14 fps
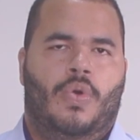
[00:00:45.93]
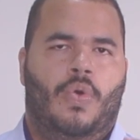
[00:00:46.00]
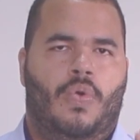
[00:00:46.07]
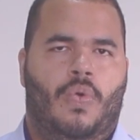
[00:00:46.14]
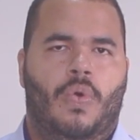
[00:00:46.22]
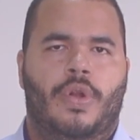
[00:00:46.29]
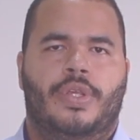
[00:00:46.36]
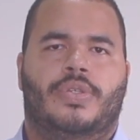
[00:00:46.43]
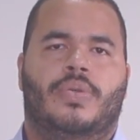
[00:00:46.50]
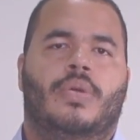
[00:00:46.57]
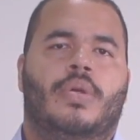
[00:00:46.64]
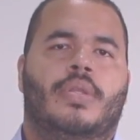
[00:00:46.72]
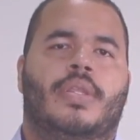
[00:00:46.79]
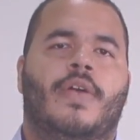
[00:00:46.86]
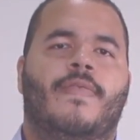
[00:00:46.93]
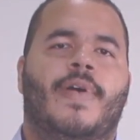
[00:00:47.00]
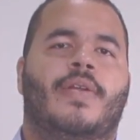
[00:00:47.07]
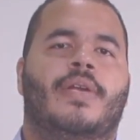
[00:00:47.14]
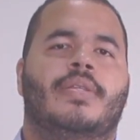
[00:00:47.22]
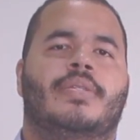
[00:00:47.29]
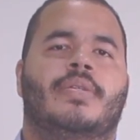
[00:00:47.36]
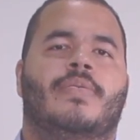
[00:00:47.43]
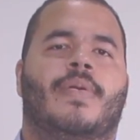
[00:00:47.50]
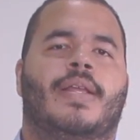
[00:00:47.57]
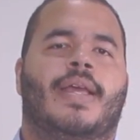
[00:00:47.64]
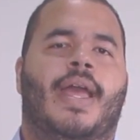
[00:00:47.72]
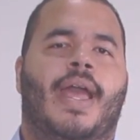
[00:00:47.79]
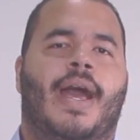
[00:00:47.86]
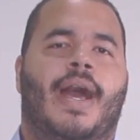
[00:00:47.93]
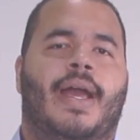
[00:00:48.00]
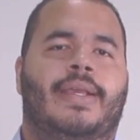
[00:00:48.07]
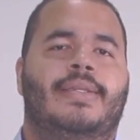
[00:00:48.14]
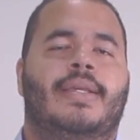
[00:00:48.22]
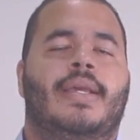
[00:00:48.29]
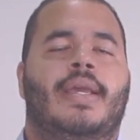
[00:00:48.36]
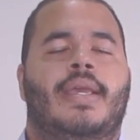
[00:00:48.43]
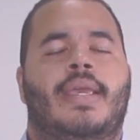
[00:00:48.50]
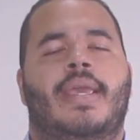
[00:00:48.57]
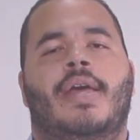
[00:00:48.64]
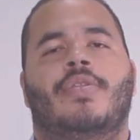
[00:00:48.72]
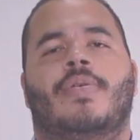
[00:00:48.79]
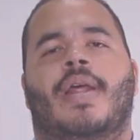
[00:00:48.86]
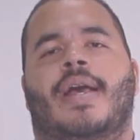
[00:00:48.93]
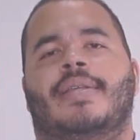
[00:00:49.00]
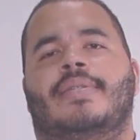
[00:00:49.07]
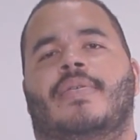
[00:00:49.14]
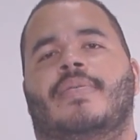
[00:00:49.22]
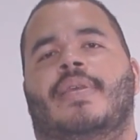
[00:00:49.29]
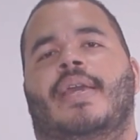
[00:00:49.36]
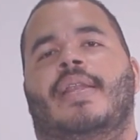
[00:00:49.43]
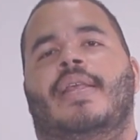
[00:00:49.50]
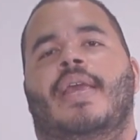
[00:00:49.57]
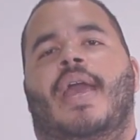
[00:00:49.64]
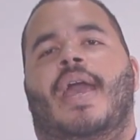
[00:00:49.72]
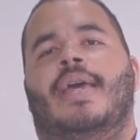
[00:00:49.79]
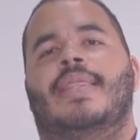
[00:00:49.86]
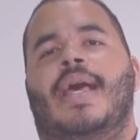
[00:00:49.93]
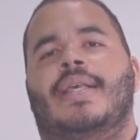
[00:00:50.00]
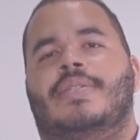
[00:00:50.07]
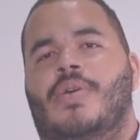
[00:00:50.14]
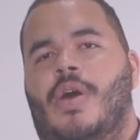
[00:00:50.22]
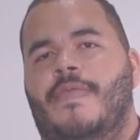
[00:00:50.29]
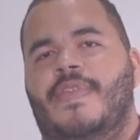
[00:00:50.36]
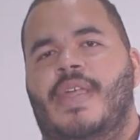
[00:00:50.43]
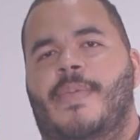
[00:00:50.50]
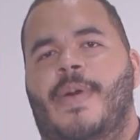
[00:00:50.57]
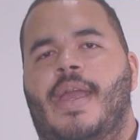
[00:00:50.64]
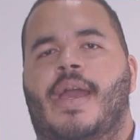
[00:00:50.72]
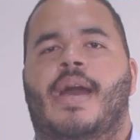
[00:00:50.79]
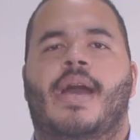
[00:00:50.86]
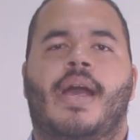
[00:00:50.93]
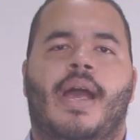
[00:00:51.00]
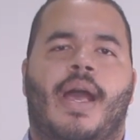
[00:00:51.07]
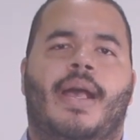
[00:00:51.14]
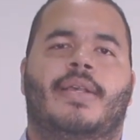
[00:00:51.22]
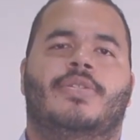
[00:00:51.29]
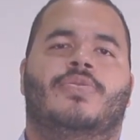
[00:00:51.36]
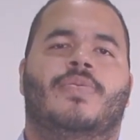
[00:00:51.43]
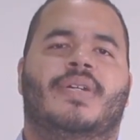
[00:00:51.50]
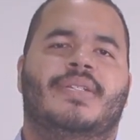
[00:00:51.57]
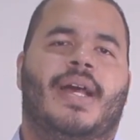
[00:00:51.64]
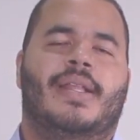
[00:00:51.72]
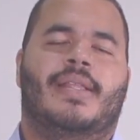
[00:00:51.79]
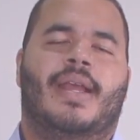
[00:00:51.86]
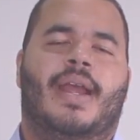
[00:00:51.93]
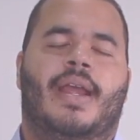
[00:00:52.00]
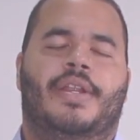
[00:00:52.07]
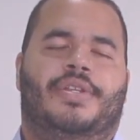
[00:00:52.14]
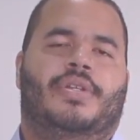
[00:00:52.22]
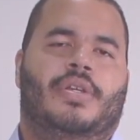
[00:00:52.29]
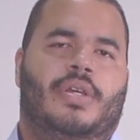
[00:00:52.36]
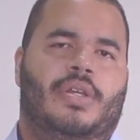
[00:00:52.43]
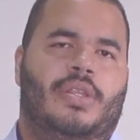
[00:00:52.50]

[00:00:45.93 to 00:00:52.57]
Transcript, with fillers: O curso tem o valor de 50 reais e a duração dele é das 9 da manhã às 2 da tarde.